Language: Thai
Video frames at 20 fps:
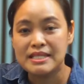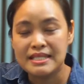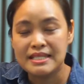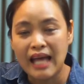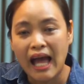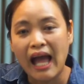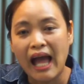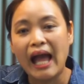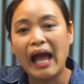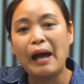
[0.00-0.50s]
ซ
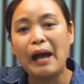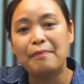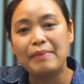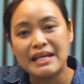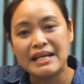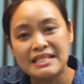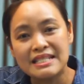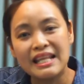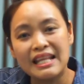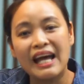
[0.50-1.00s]
ซ่า
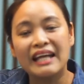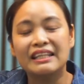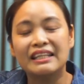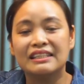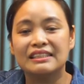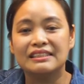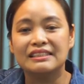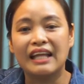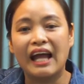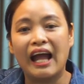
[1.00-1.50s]
พาสต้า
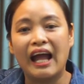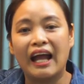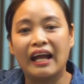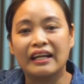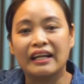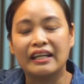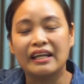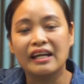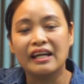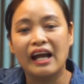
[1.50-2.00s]
ต่า
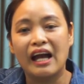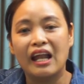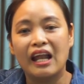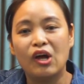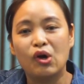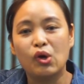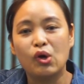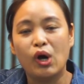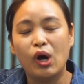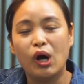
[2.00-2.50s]
งๆนะคะ
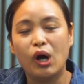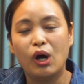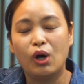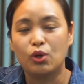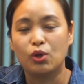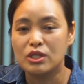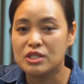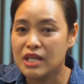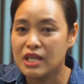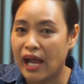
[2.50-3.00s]
แล้วก็
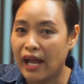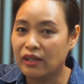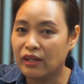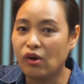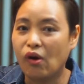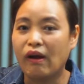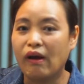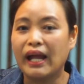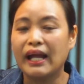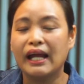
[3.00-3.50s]
รสชาติข
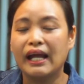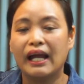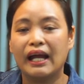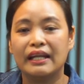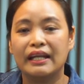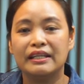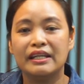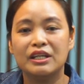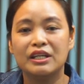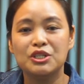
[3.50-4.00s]
องอาหาร
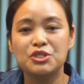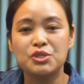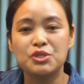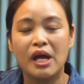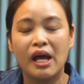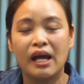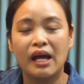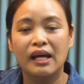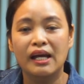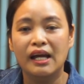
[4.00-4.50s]
เนี่ยก็
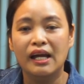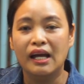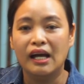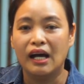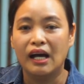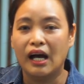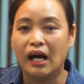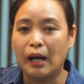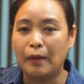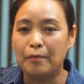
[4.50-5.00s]
จะ
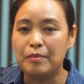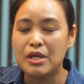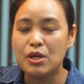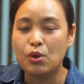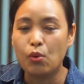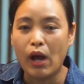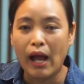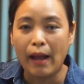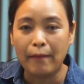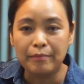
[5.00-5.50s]
มี
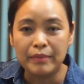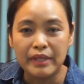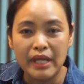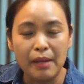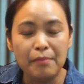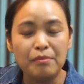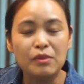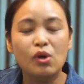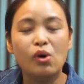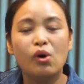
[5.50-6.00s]
ความ
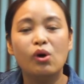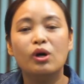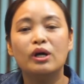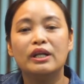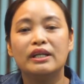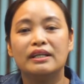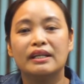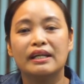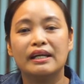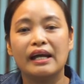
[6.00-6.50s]
เข้มข้น
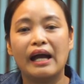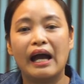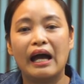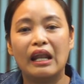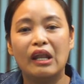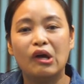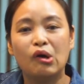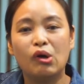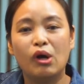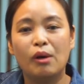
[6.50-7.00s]
นะคะ
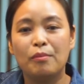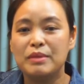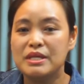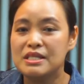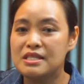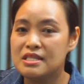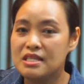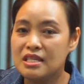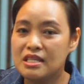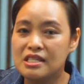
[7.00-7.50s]
แล้วก็มี
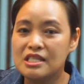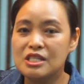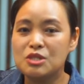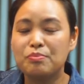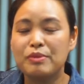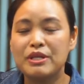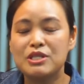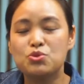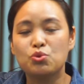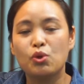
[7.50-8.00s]
ชีส
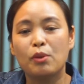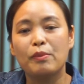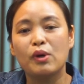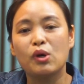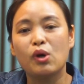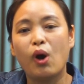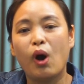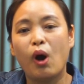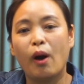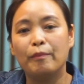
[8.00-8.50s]
เป็ส่วนป
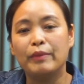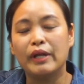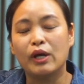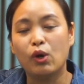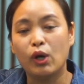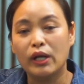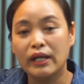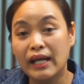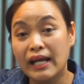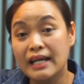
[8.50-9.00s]
ระกอบเนี่ย
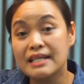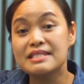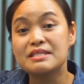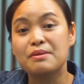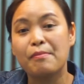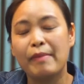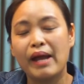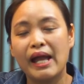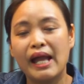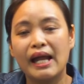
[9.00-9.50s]
ค่อนข้าง
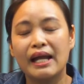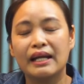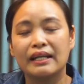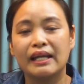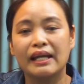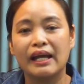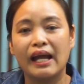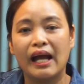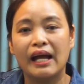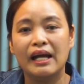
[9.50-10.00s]
จะมาก
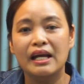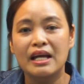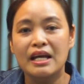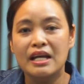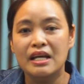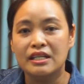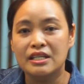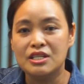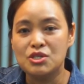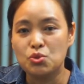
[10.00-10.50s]
นะคะ
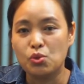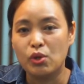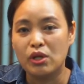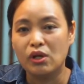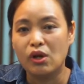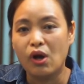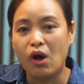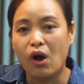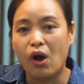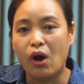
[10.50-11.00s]
ในส่วน
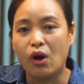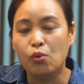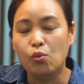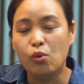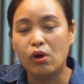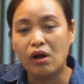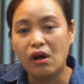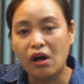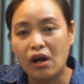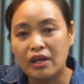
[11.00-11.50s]
ของ
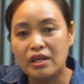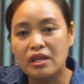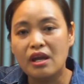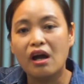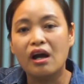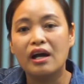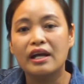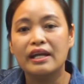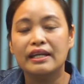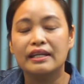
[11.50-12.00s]
หัวข้อ
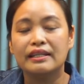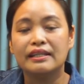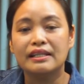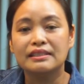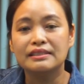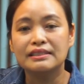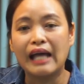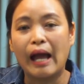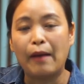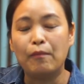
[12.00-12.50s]
ย่อยทั้
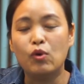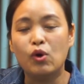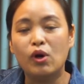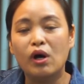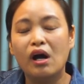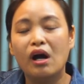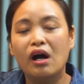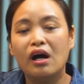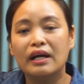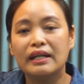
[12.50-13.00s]
ง 3 หัว
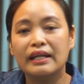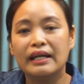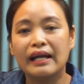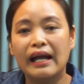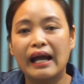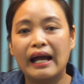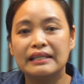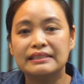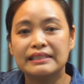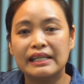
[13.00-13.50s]
ข้อนะ
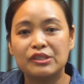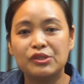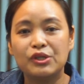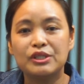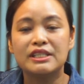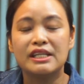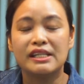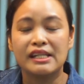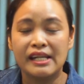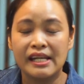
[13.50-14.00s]
คะ อาจารย์ก็
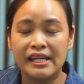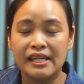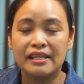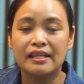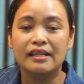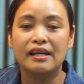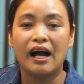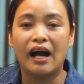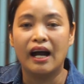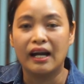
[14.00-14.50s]
จะได้
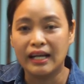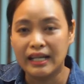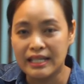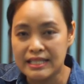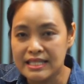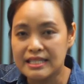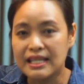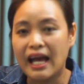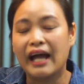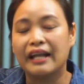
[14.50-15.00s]
คัด
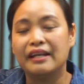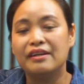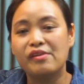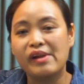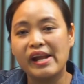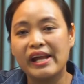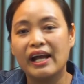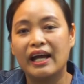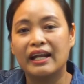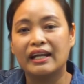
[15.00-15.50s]
สรร
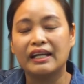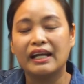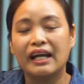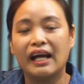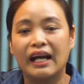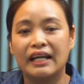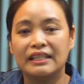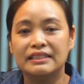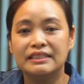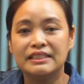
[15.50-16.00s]
รายการอา
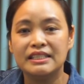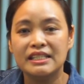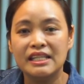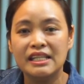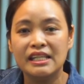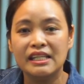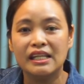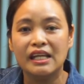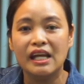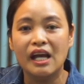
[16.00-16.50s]
หาร
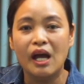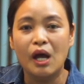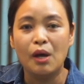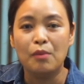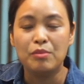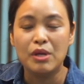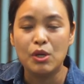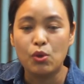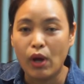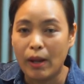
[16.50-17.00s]
ที่
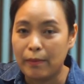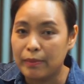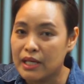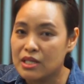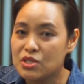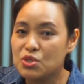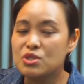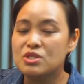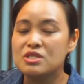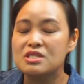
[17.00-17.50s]
มีความน่า
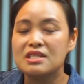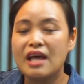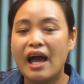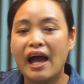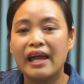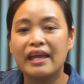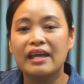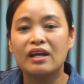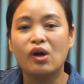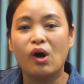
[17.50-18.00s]
สนใจ
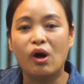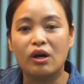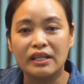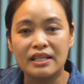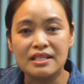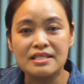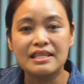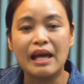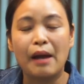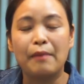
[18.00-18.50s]
ของ
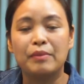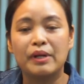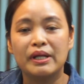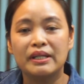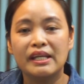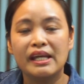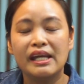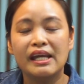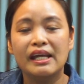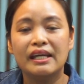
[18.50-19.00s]
ทั้ง3ประ
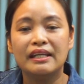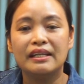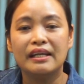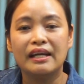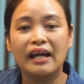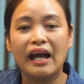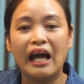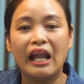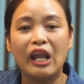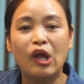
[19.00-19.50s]
เทศ
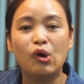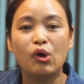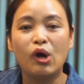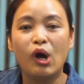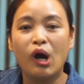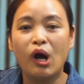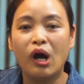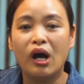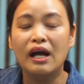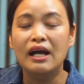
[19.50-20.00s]
นะคะ แล้ว
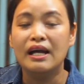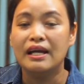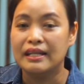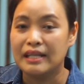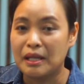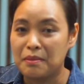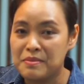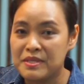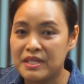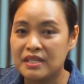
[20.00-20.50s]
ก็
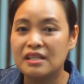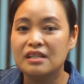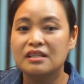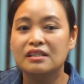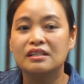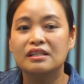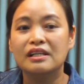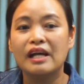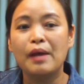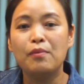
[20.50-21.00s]
นำเสน
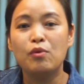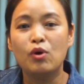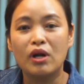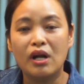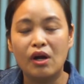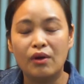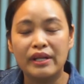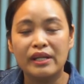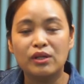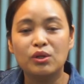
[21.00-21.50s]
อให้พวก
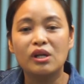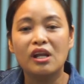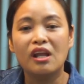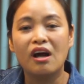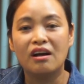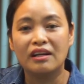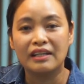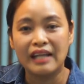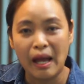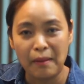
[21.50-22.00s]
เราได้ทดล
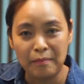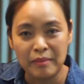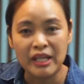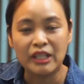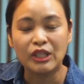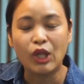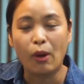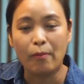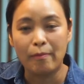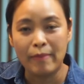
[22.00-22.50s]
องทำอีก
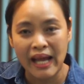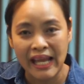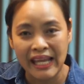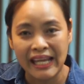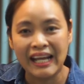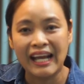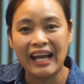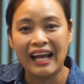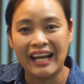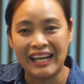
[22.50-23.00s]
ต่อไป
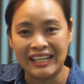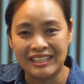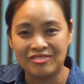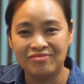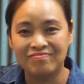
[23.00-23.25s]
ค่ะ